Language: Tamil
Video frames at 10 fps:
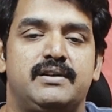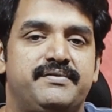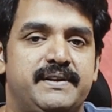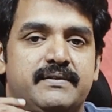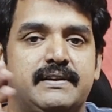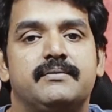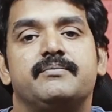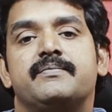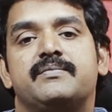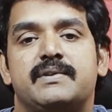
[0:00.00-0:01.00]
ஆகும் நிஃப்டியை விட
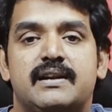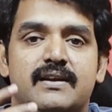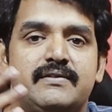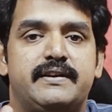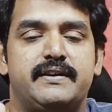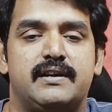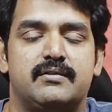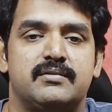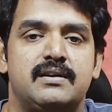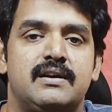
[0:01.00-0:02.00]
நல்லாவே ட்ரெண்ட்
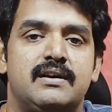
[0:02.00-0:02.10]
ஆகும்